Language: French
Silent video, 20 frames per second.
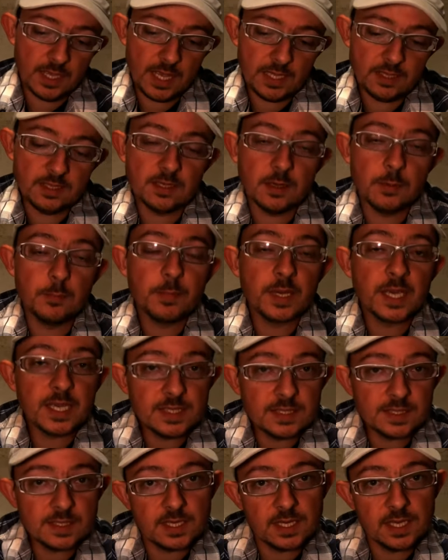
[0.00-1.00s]
êtes
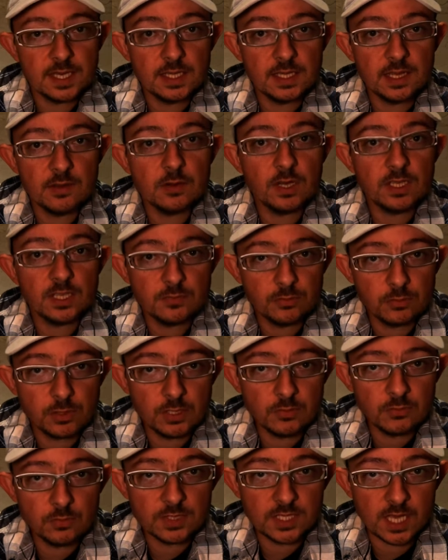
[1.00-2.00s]
pressés d'avoir des
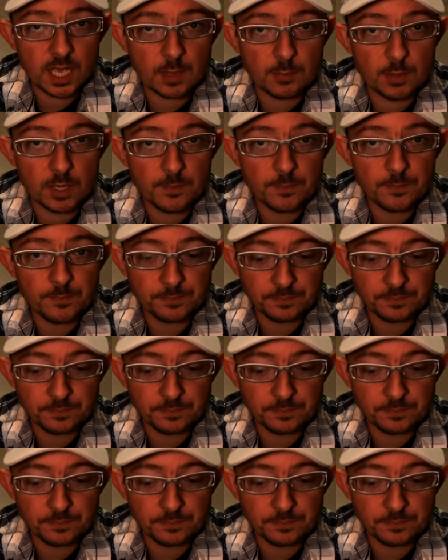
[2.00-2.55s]
fruits dans vos arbres.